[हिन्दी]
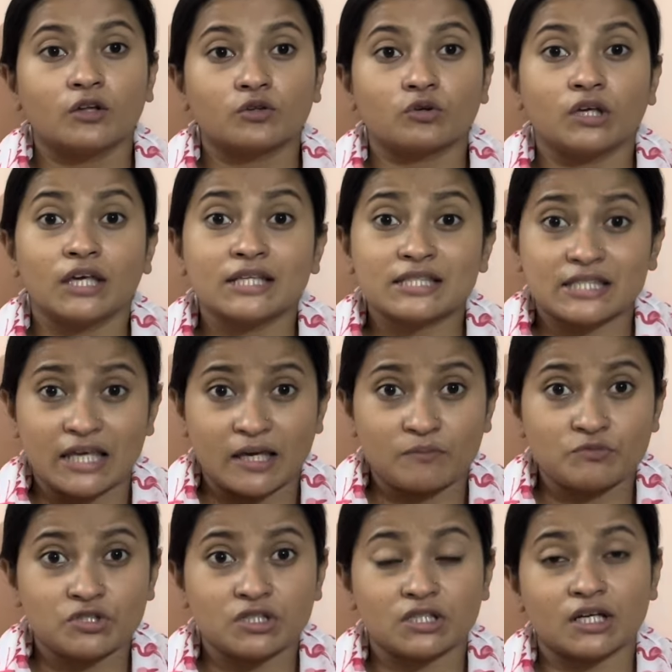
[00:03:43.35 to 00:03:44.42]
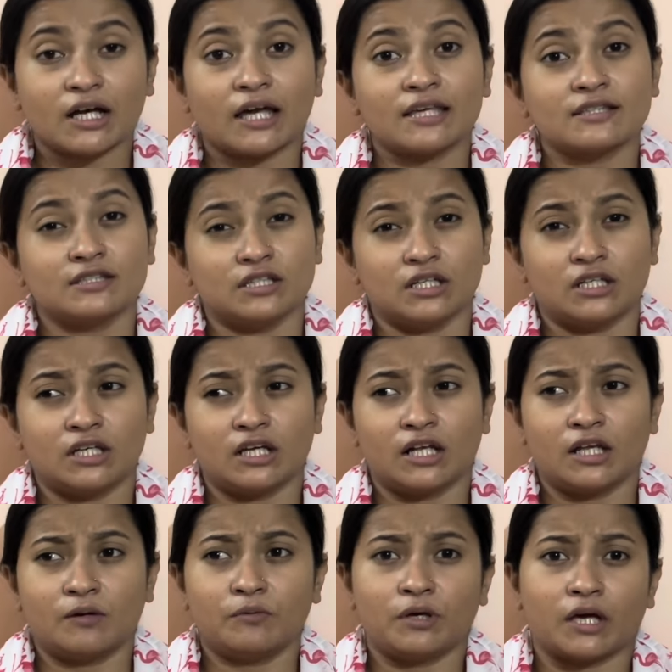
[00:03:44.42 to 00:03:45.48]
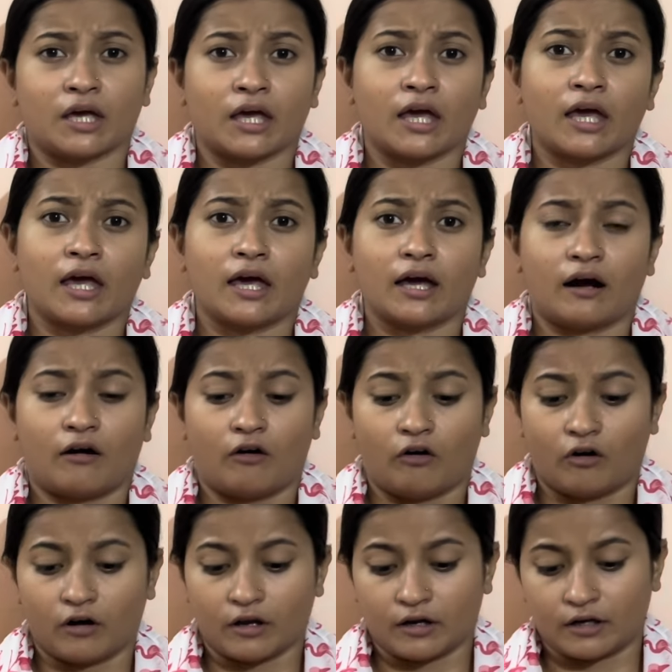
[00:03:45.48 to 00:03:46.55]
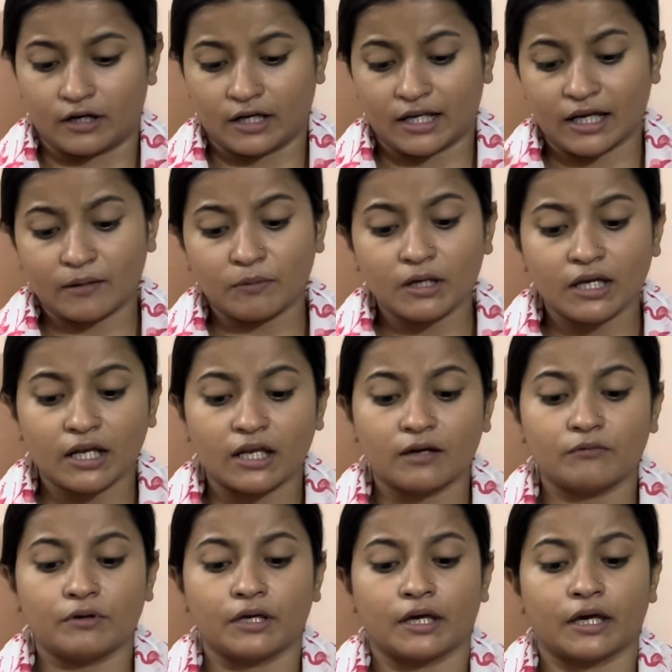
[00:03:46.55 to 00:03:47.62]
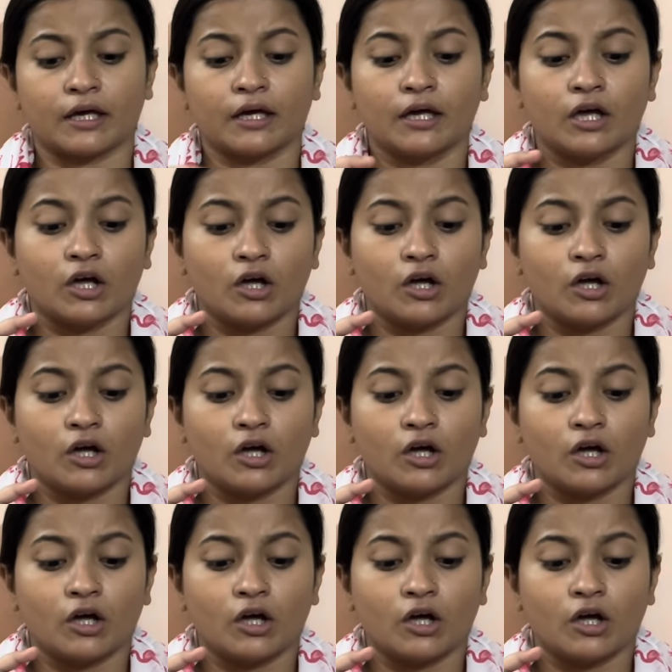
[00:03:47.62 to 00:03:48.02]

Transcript: तो ये सेम चीज़ है गाइस जी के लिए भी है और टेकबी के लिए भी है